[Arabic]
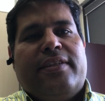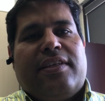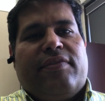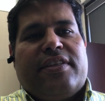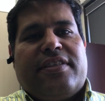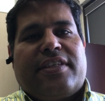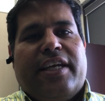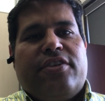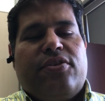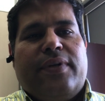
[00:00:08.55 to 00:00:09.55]
صفحة
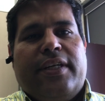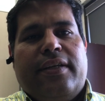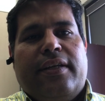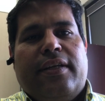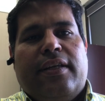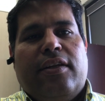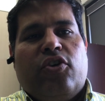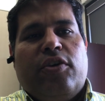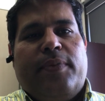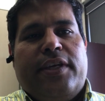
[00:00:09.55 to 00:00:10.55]
ساسكاتشوان
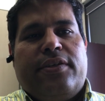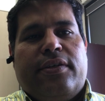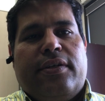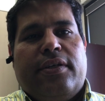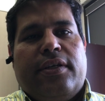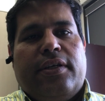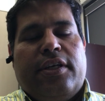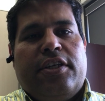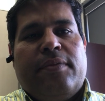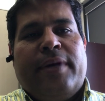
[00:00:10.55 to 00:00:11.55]
الأوكيبيشن
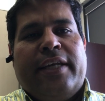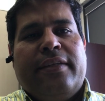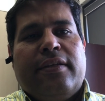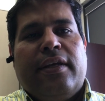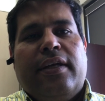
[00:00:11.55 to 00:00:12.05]
إن ديماند